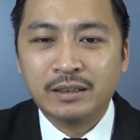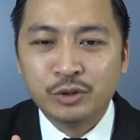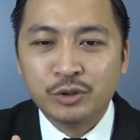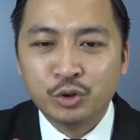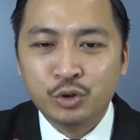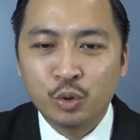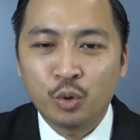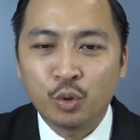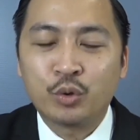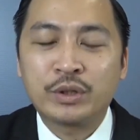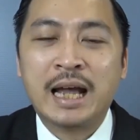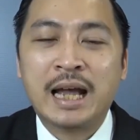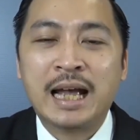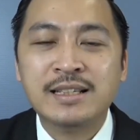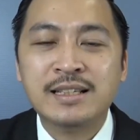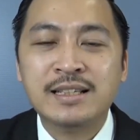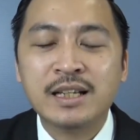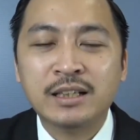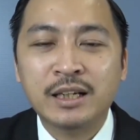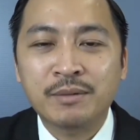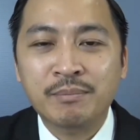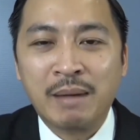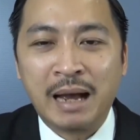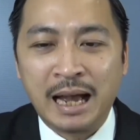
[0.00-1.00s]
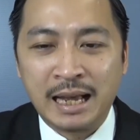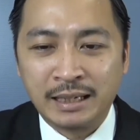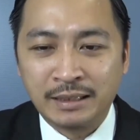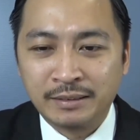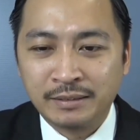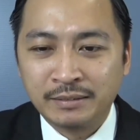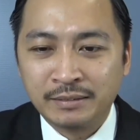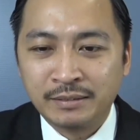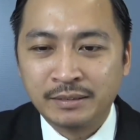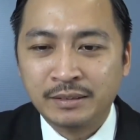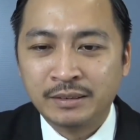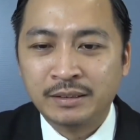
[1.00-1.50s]
chủ nhà rất cần bán
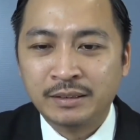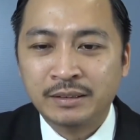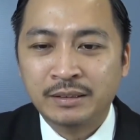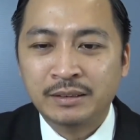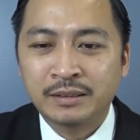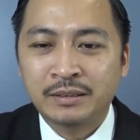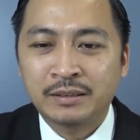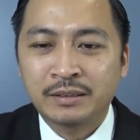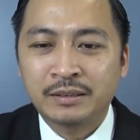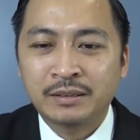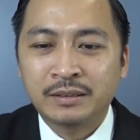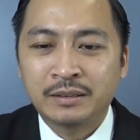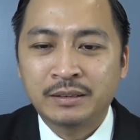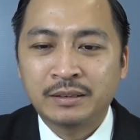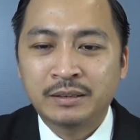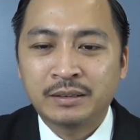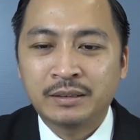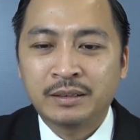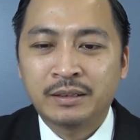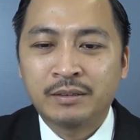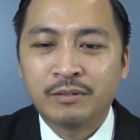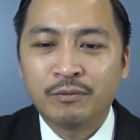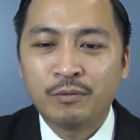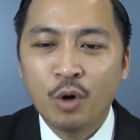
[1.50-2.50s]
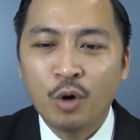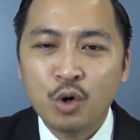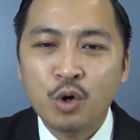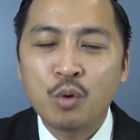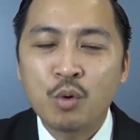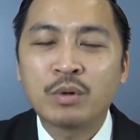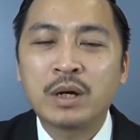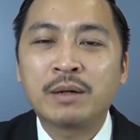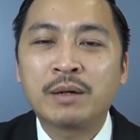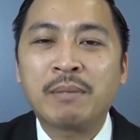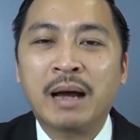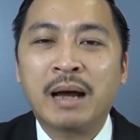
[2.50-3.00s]
vô
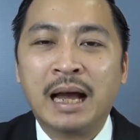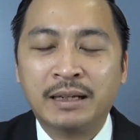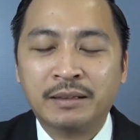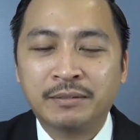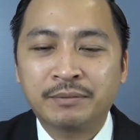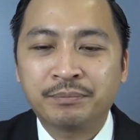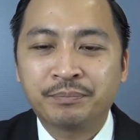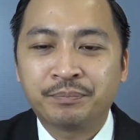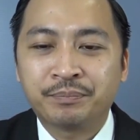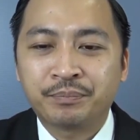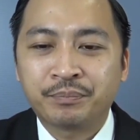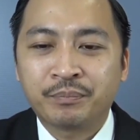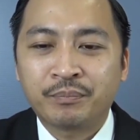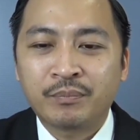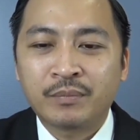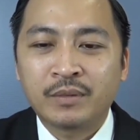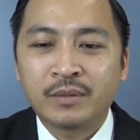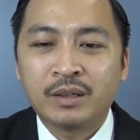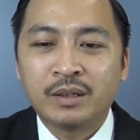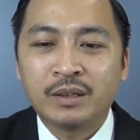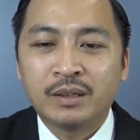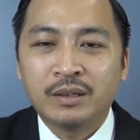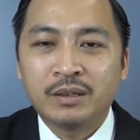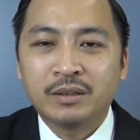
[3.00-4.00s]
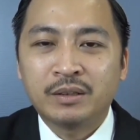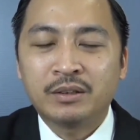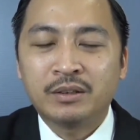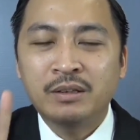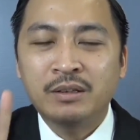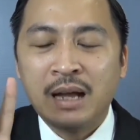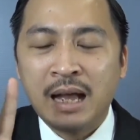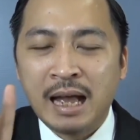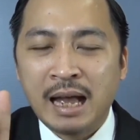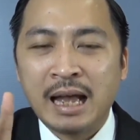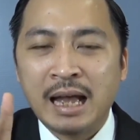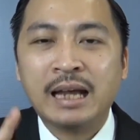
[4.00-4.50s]
cùng cần bán
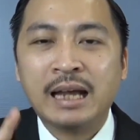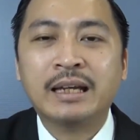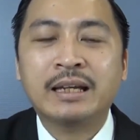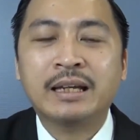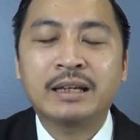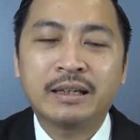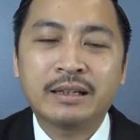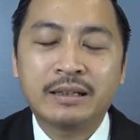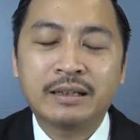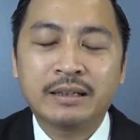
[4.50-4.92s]
thứ hai